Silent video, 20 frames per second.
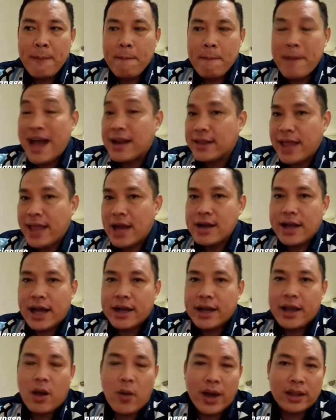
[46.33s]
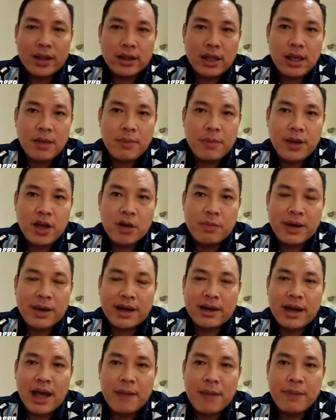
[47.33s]
mantan karyawati. Beliau
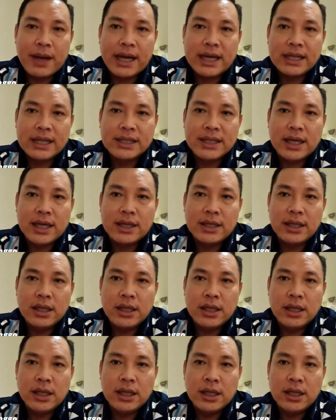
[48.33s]
pernah bekerja di